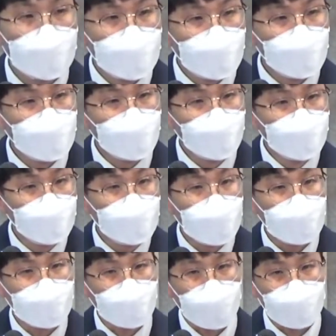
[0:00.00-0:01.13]
그
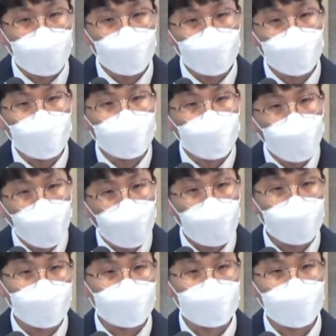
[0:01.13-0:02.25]
우리의 나라로 돌아갈
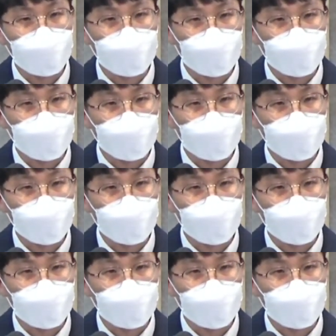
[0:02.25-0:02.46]
것이다.